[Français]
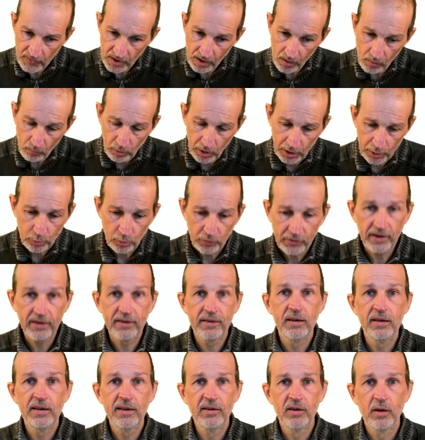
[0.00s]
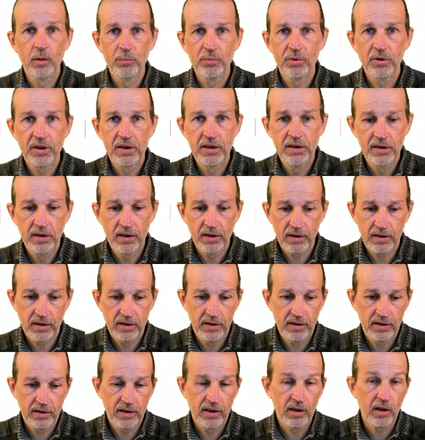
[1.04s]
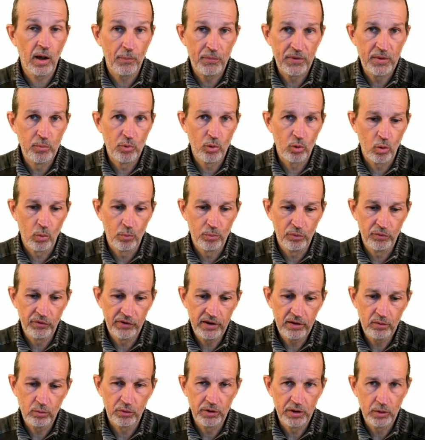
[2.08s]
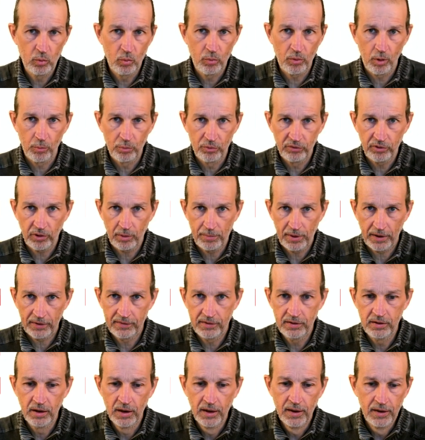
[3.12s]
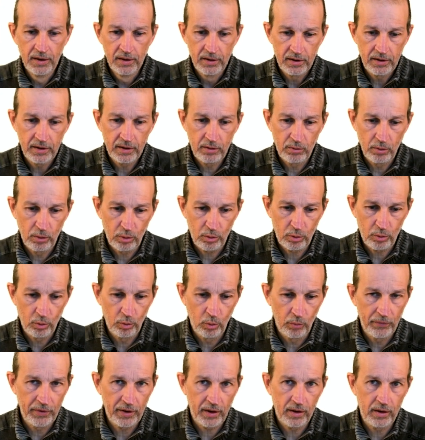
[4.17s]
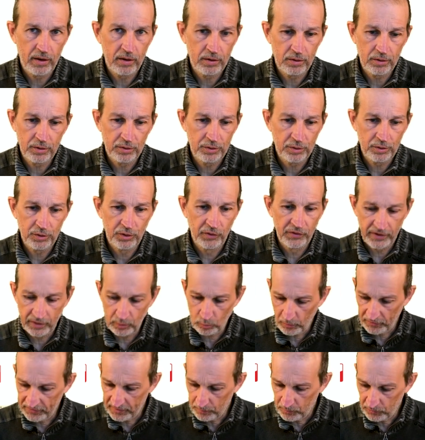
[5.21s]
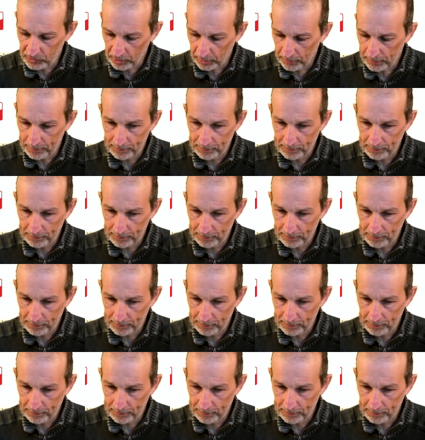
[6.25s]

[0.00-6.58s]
Voilà, donc ça c'est un exemple qui, est un petit peu composite, qu'on découpera en plusieurs parties et que, l'on verra dans un troisième temps.